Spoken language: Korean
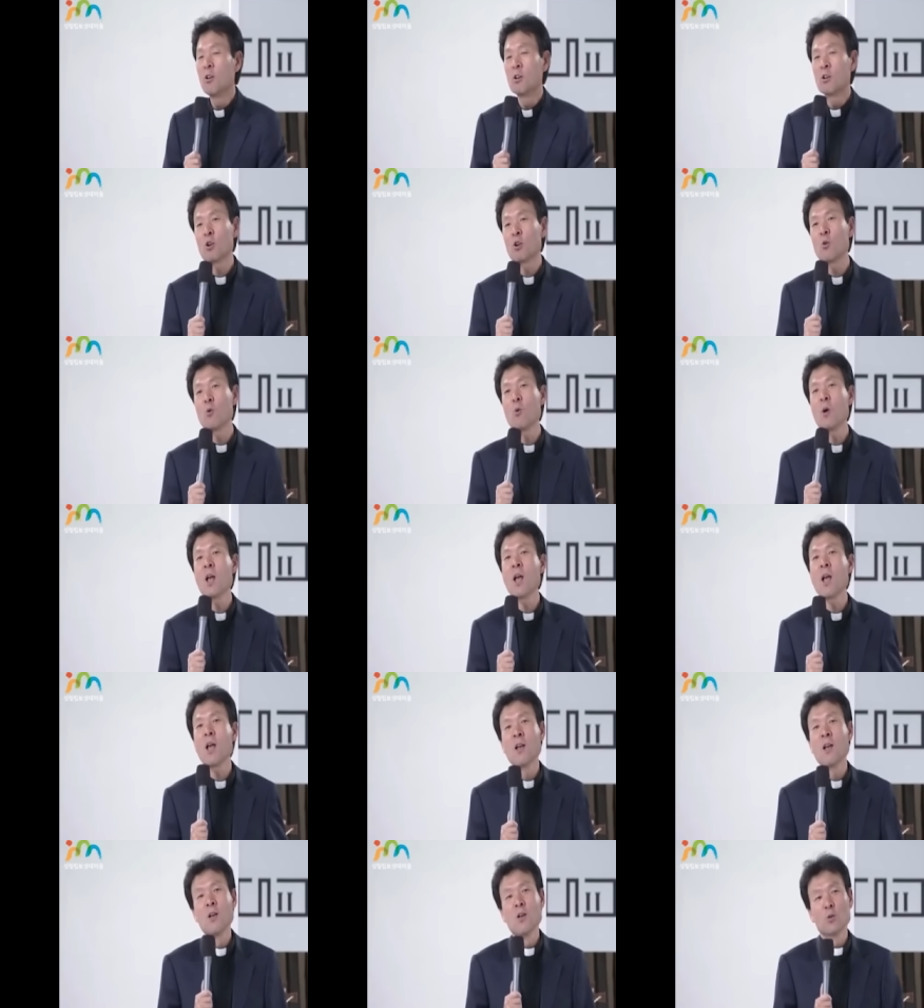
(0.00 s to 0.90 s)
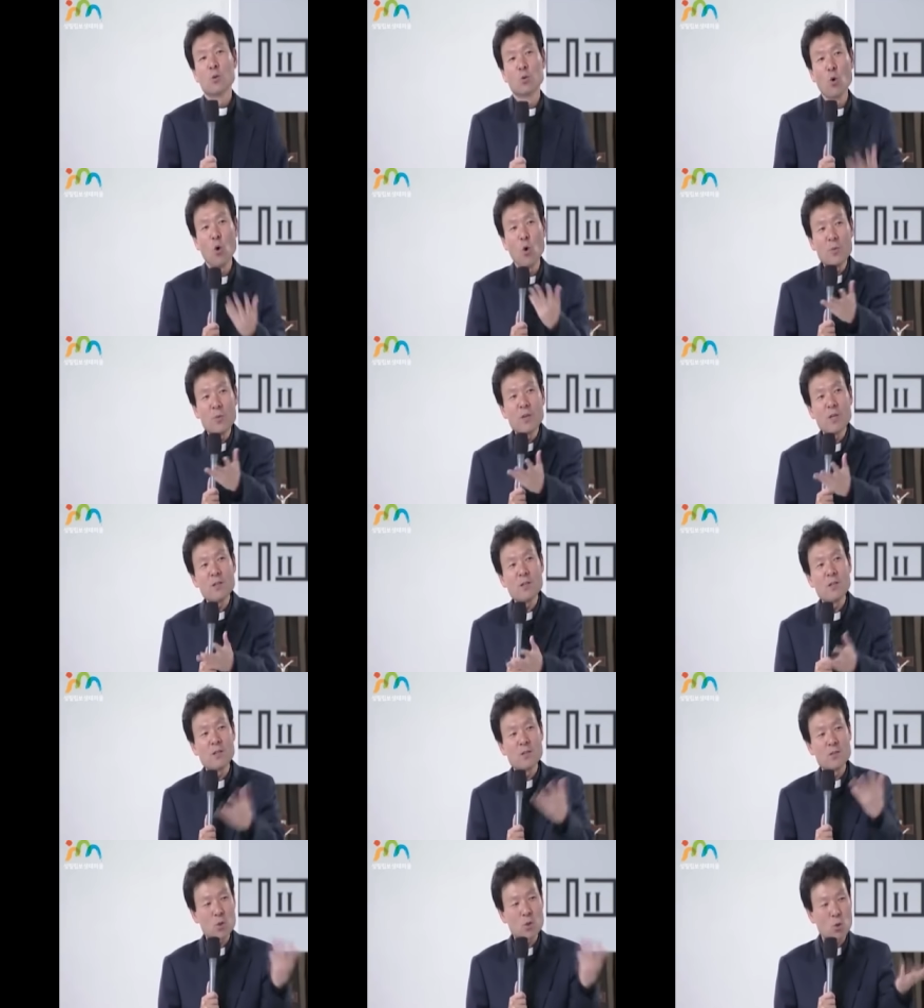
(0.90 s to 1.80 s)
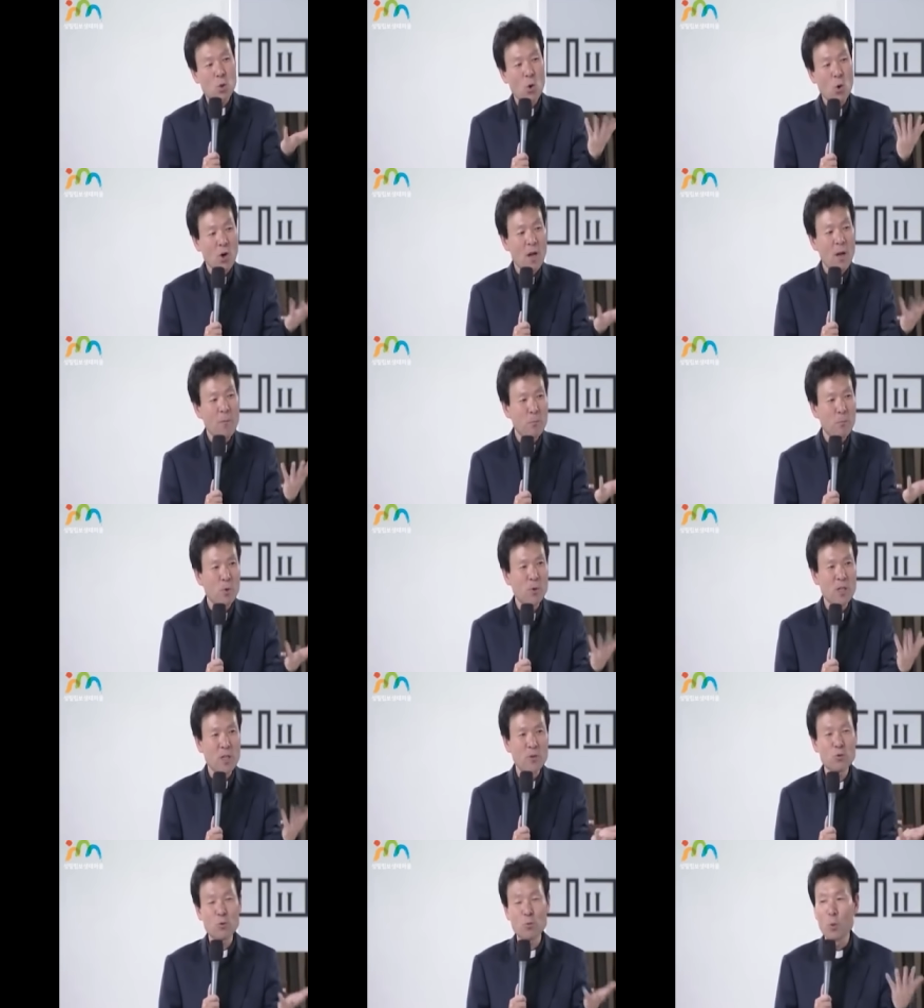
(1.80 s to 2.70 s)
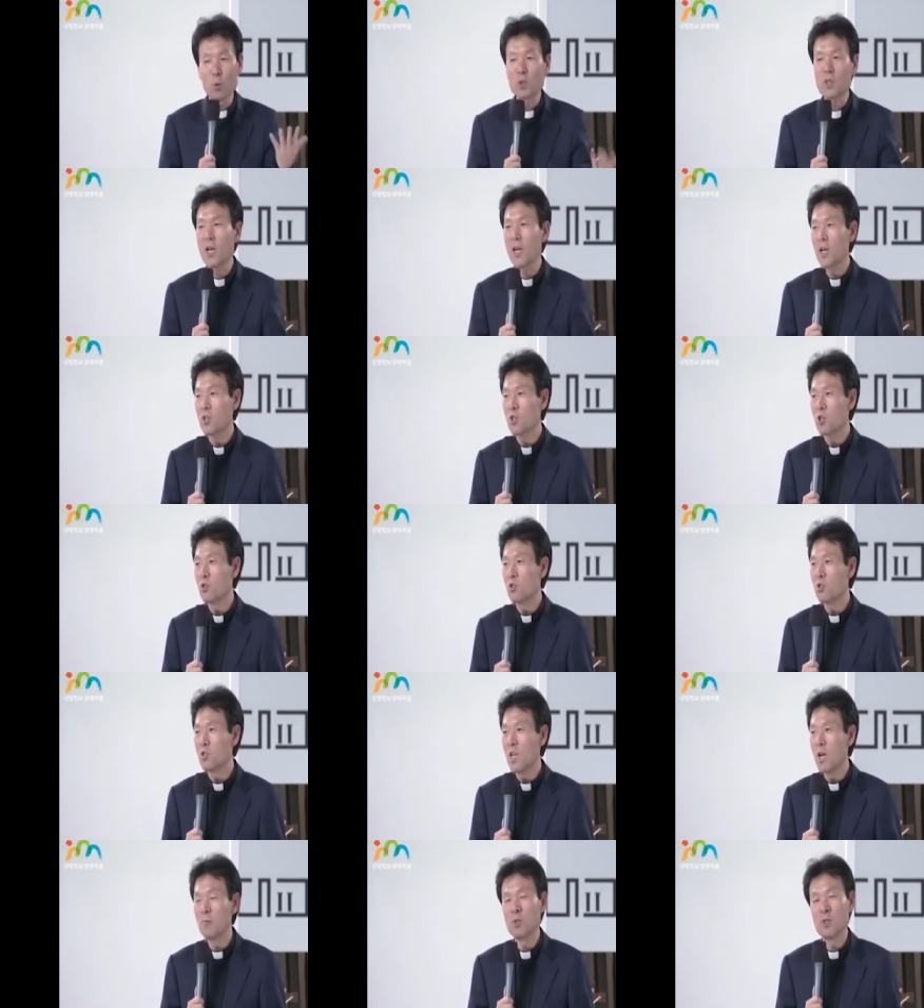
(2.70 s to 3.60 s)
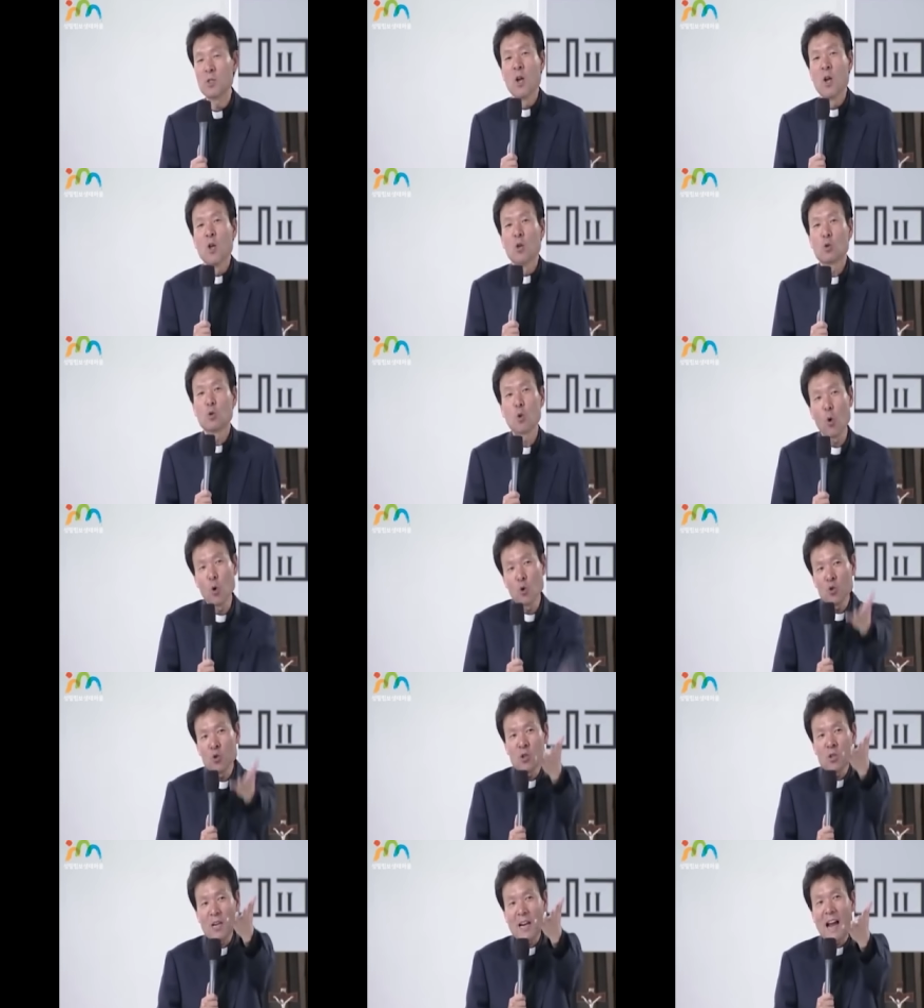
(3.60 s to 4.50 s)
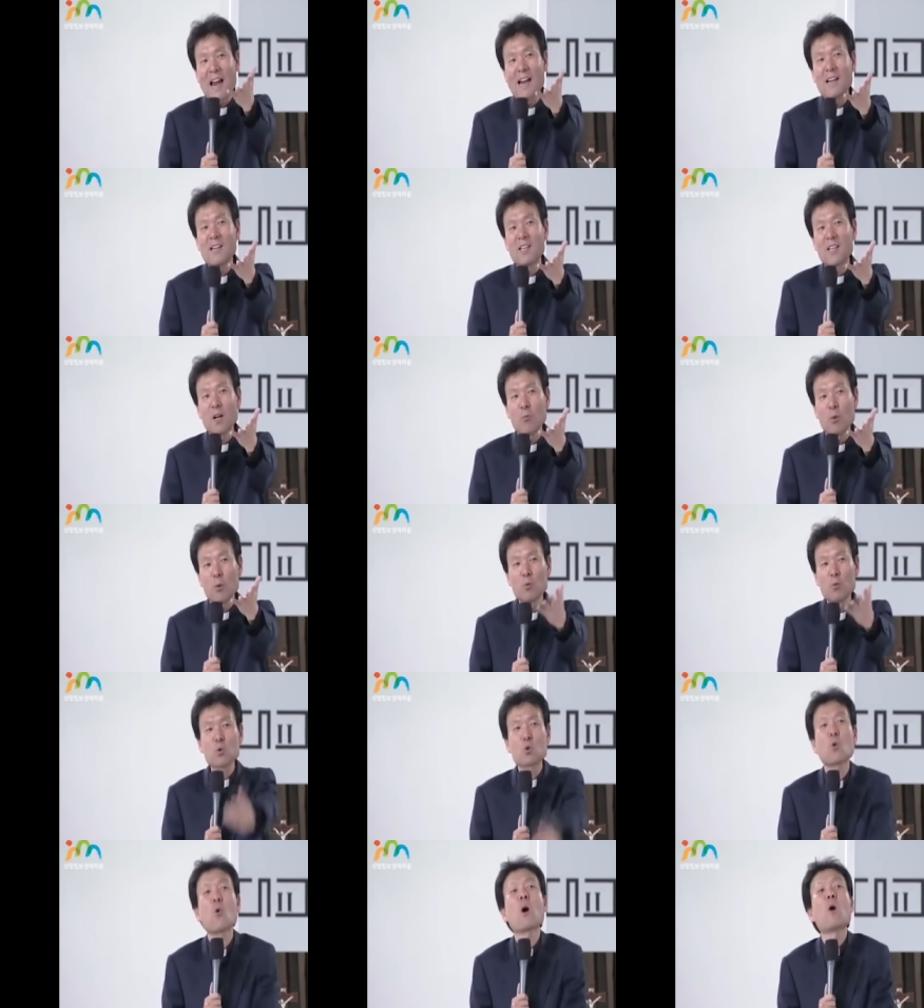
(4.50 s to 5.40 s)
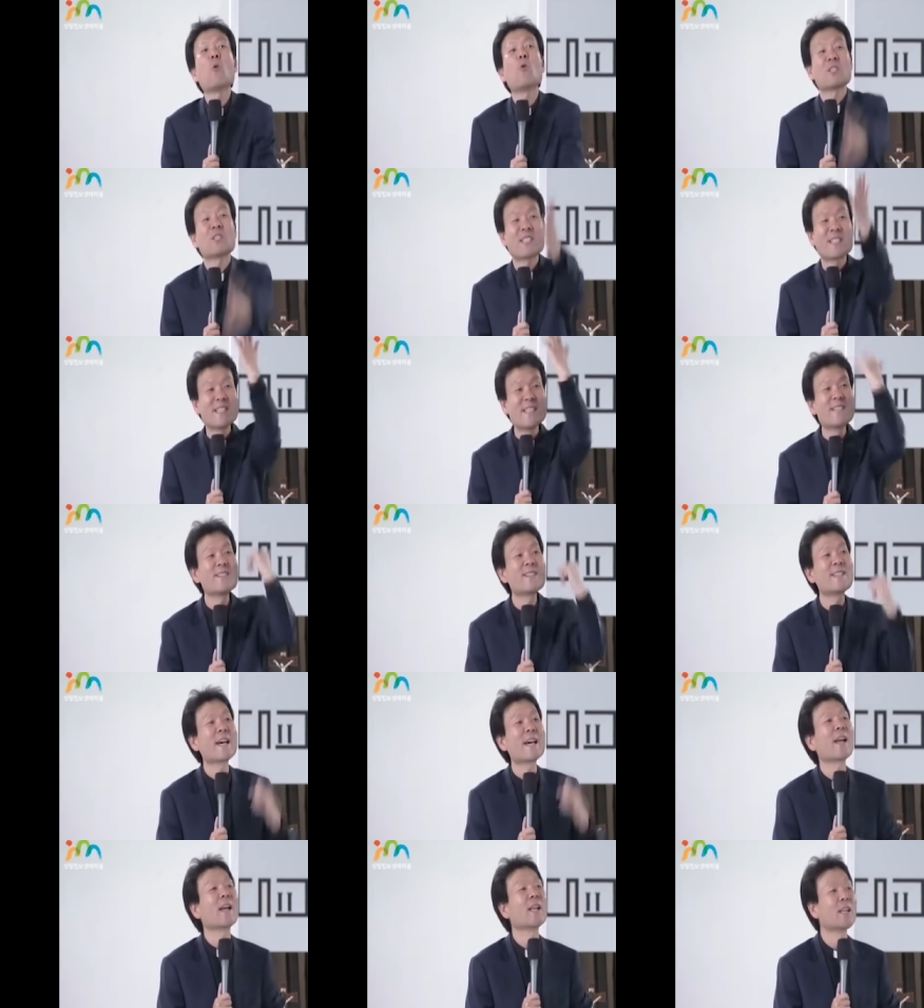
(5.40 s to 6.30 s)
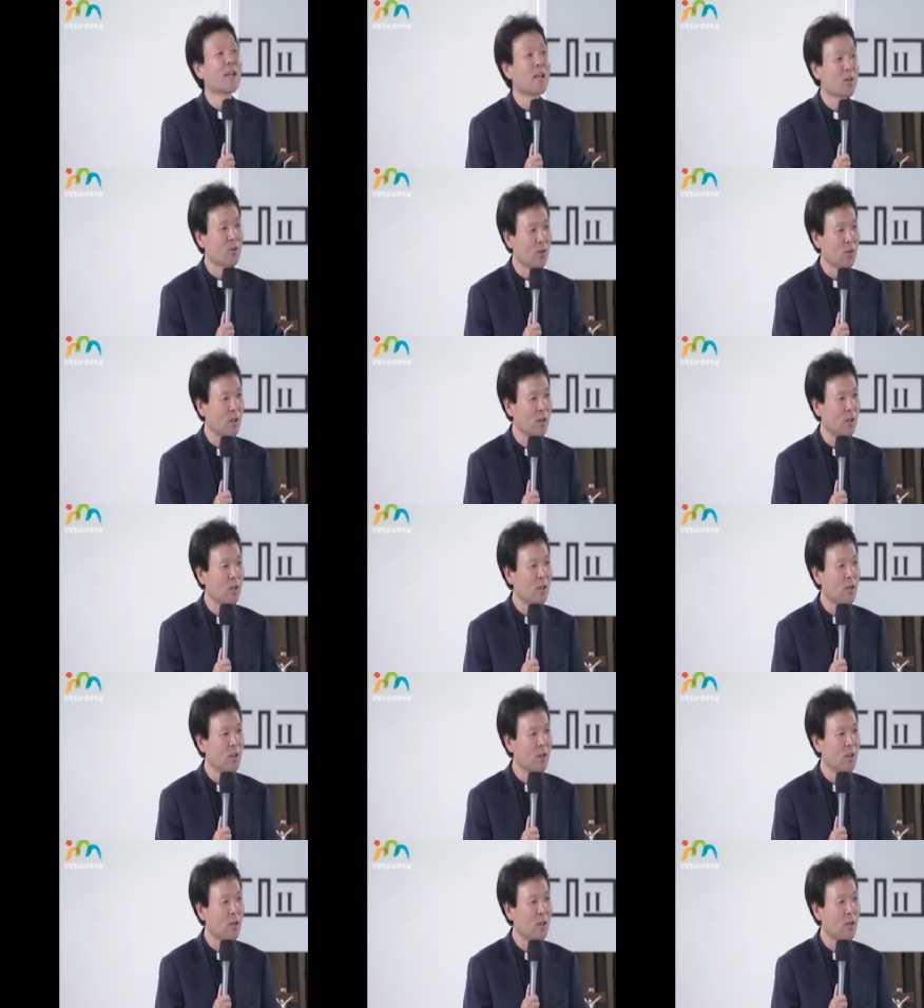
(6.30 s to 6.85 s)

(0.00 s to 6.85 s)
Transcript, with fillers: 그럼 왜 노비를 소값보다도 못하게 쳤느냐면 논을 갈 때 보면 소가 훨씬 일을 잘한다는 거예요.